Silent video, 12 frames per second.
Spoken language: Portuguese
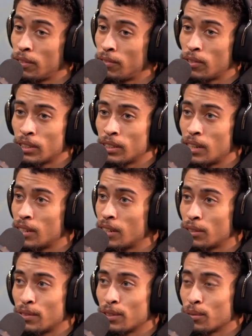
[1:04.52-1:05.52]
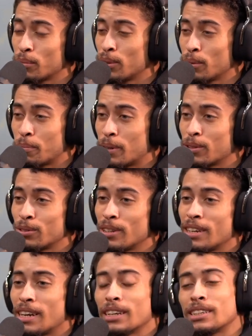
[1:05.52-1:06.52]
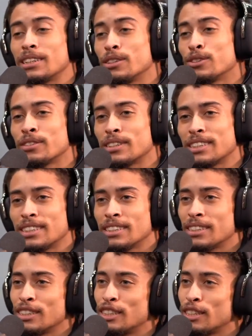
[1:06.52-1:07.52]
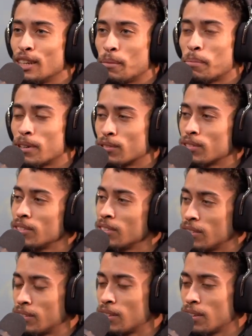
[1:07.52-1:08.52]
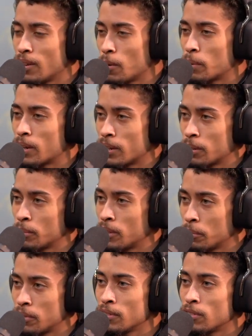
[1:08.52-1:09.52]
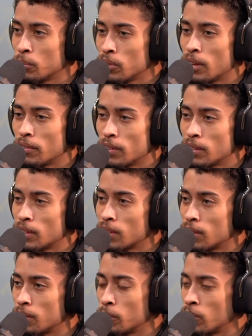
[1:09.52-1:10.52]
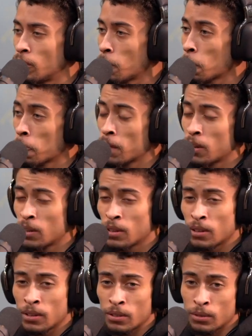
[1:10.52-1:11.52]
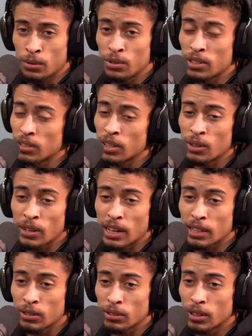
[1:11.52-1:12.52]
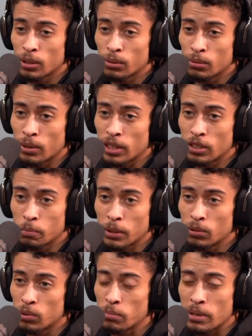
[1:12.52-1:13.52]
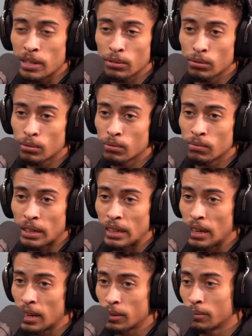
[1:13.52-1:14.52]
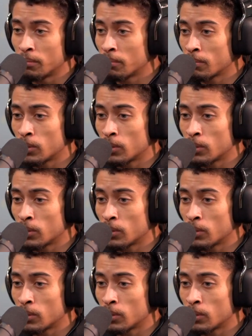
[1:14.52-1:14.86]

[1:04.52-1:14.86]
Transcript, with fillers: É foda. E aí, às vezes, o maluco pega no React, ele consegue te entender e ele passa adiante. Isso é legal pra caramba. Já me senti muitas vezes assim, mano. O Zetri é um cara que eu tenho um respeito imenso, tá ligado?